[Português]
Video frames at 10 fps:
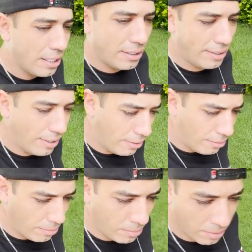
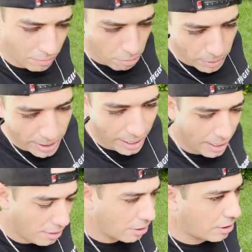Então, vou buscar
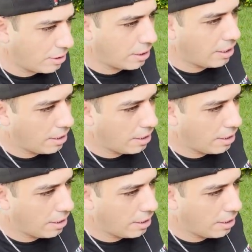ele, acho que